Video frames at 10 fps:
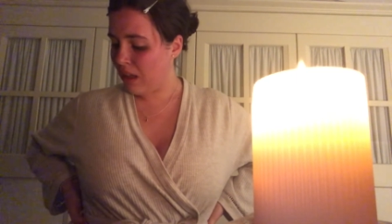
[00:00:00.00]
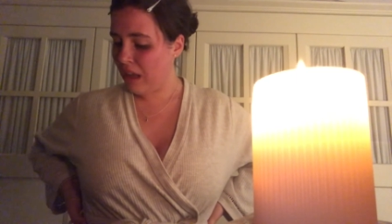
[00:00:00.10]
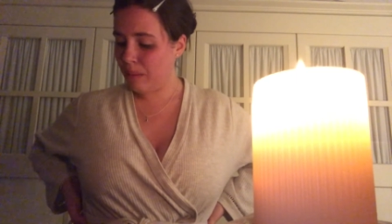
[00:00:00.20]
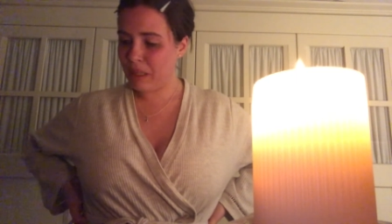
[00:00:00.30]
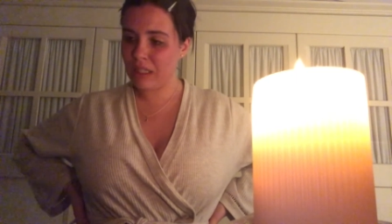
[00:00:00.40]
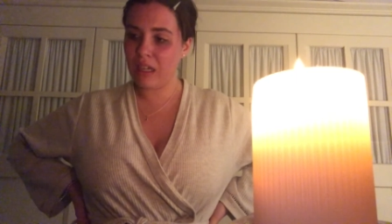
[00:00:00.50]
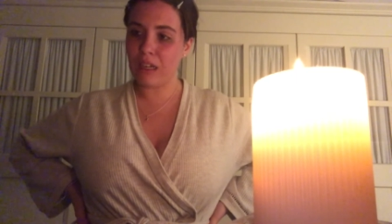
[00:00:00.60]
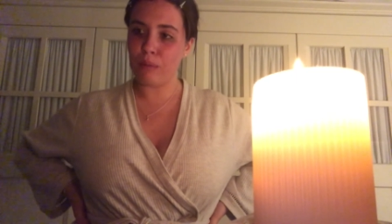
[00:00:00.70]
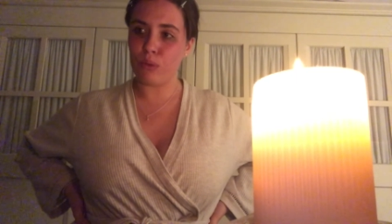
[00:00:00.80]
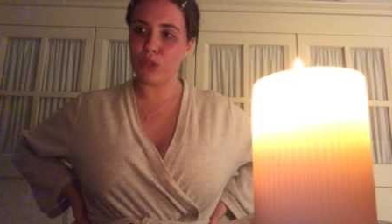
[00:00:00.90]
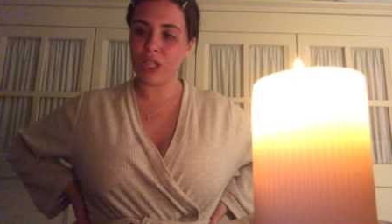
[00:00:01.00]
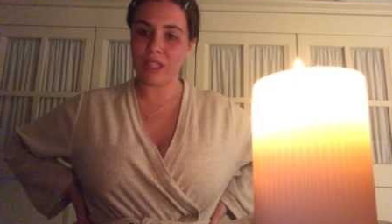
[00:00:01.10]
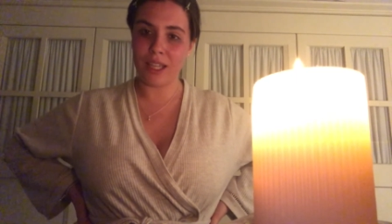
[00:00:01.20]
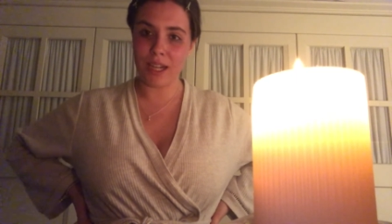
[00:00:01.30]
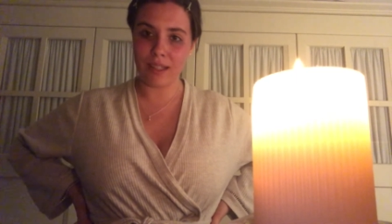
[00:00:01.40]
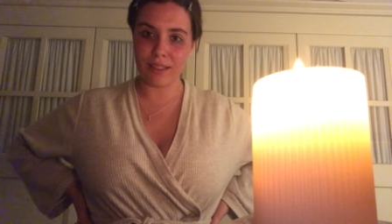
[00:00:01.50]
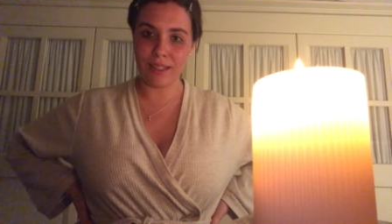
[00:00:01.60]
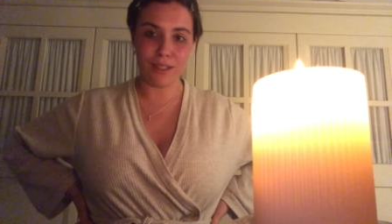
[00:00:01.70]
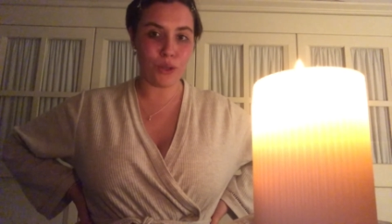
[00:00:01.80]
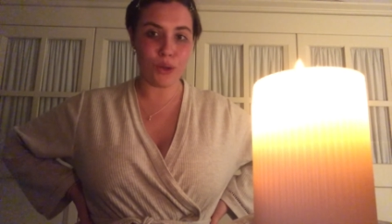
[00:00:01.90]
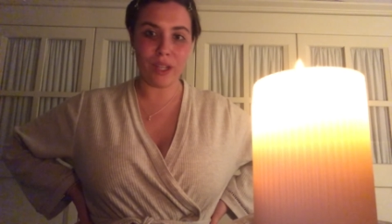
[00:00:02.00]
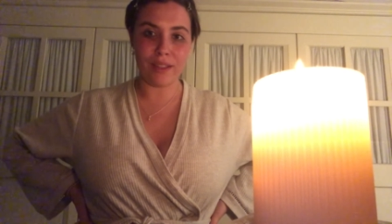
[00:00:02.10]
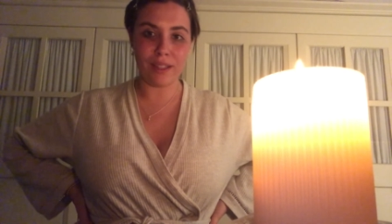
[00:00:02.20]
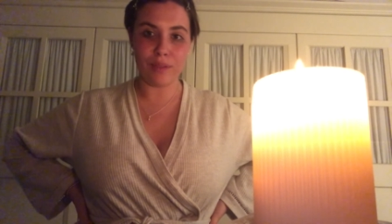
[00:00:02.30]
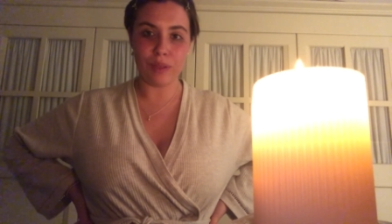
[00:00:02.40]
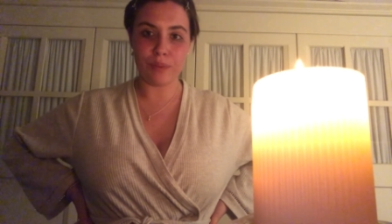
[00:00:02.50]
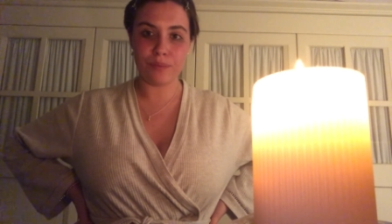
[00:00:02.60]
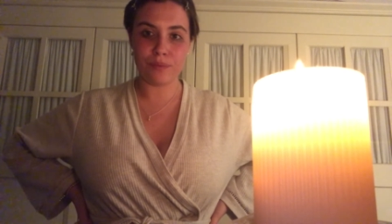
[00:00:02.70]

e le mascherine bruciate in grandi riti collettivi